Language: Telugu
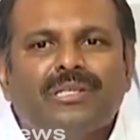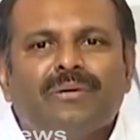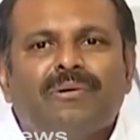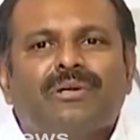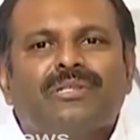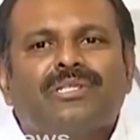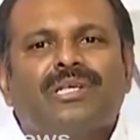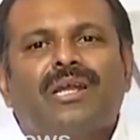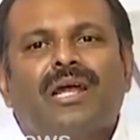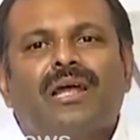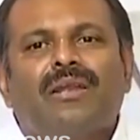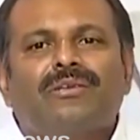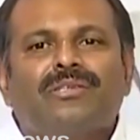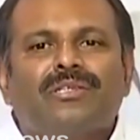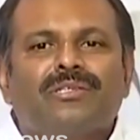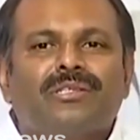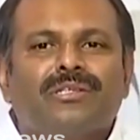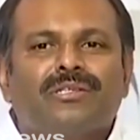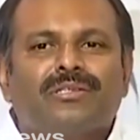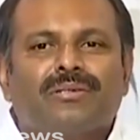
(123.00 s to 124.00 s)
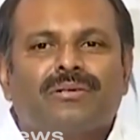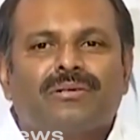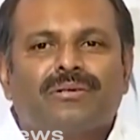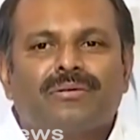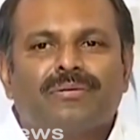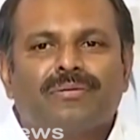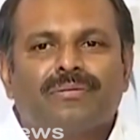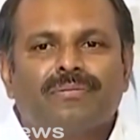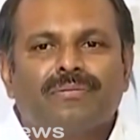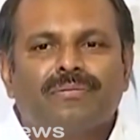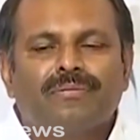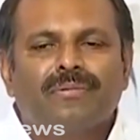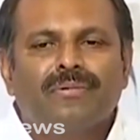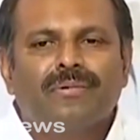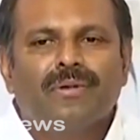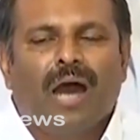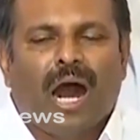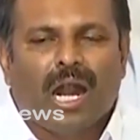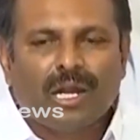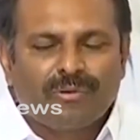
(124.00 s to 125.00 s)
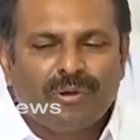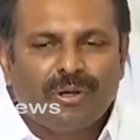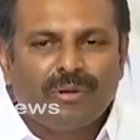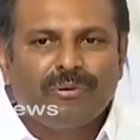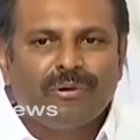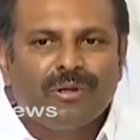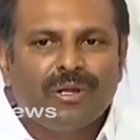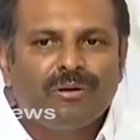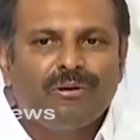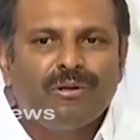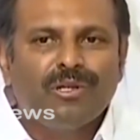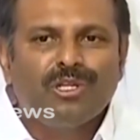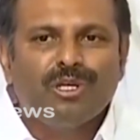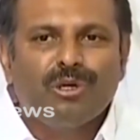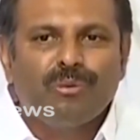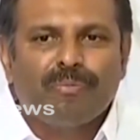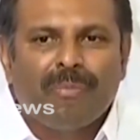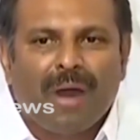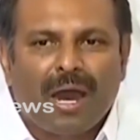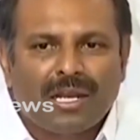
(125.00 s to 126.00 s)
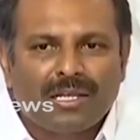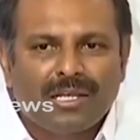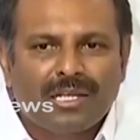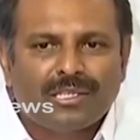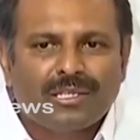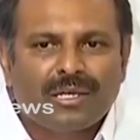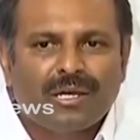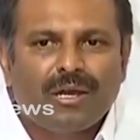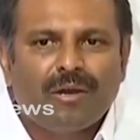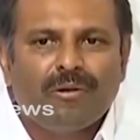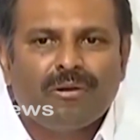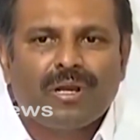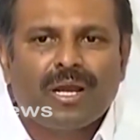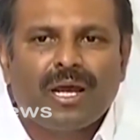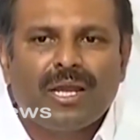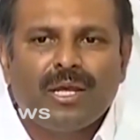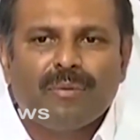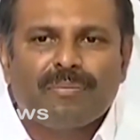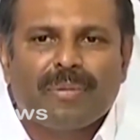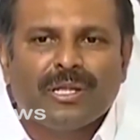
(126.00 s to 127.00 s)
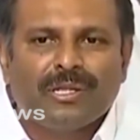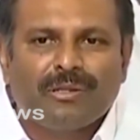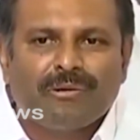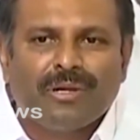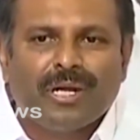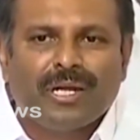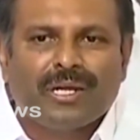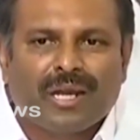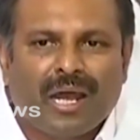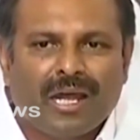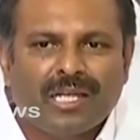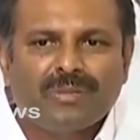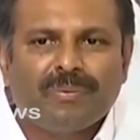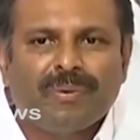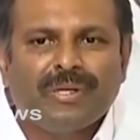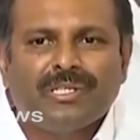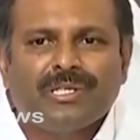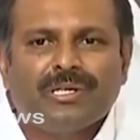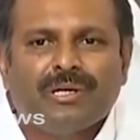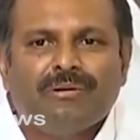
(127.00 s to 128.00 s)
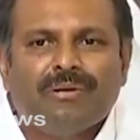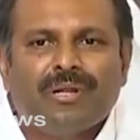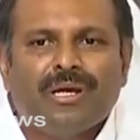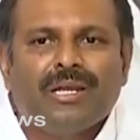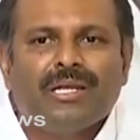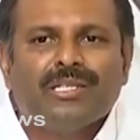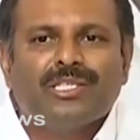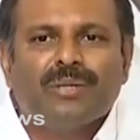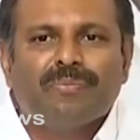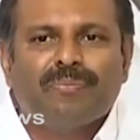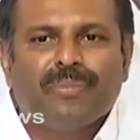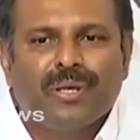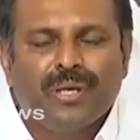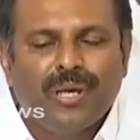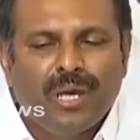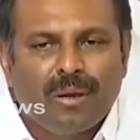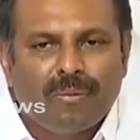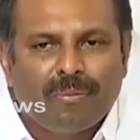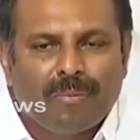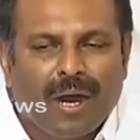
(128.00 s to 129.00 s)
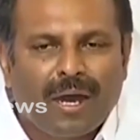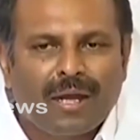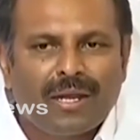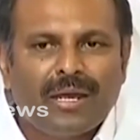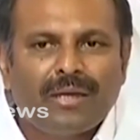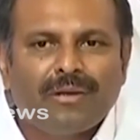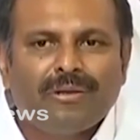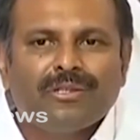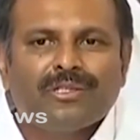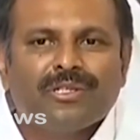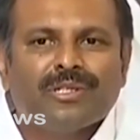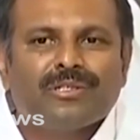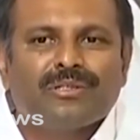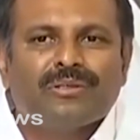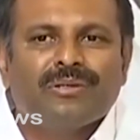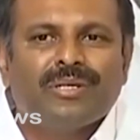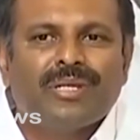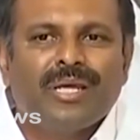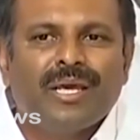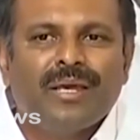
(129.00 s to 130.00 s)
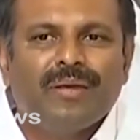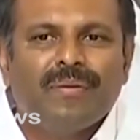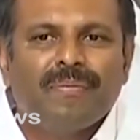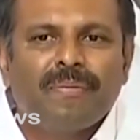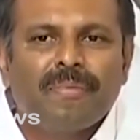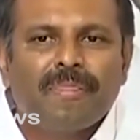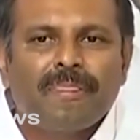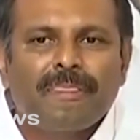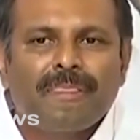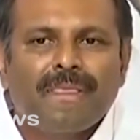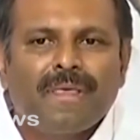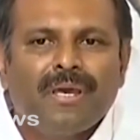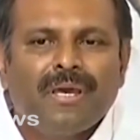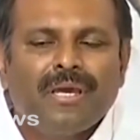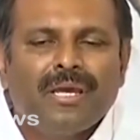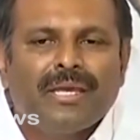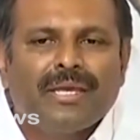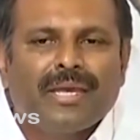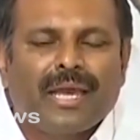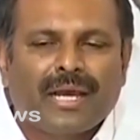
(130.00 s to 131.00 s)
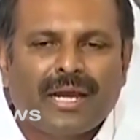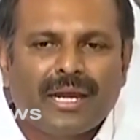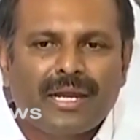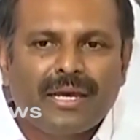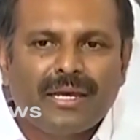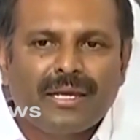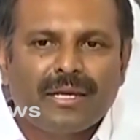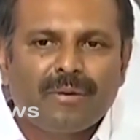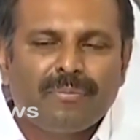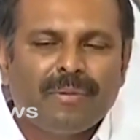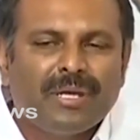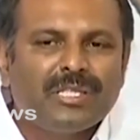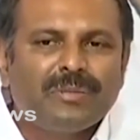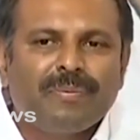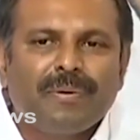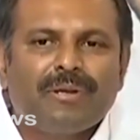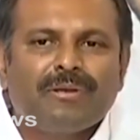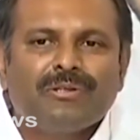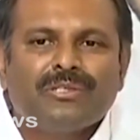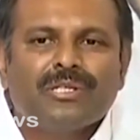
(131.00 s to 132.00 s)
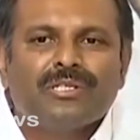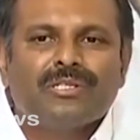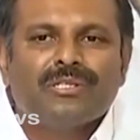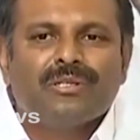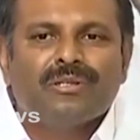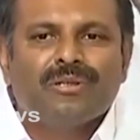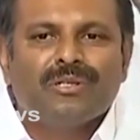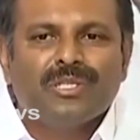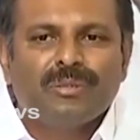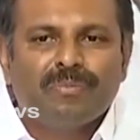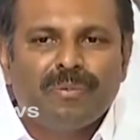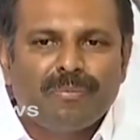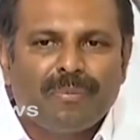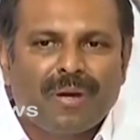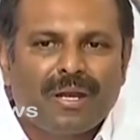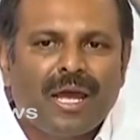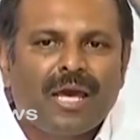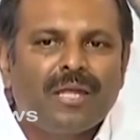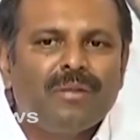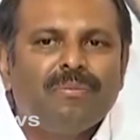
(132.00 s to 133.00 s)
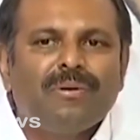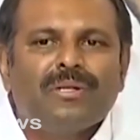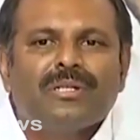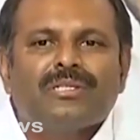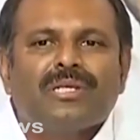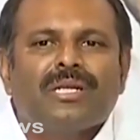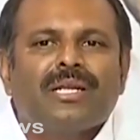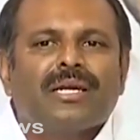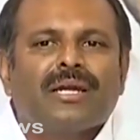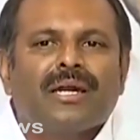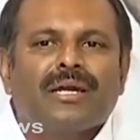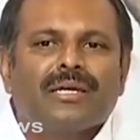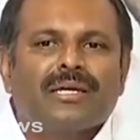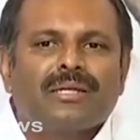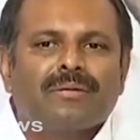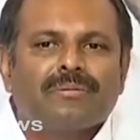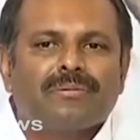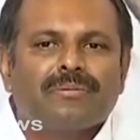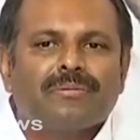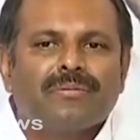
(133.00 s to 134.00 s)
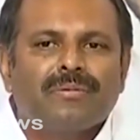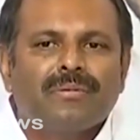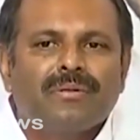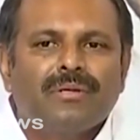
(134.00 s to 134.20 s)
చేస్తే ఒకసారి ఆలోచన చేసుకో అటువంటి ఉండకూడదు పారదర్శకంగా ఉండాలి ప్రతి ఒక్కటి ట్రాన్స్పరెన్సీగా ఉండాలి అని చెప్పి మా నాయకుడు చేస్తుంటే ఎక్కడ ఆయనకు మంచి పేరు వచ్చేస్తుందని చెప్పి మలాది బురద జల్లే కార్యక్రమం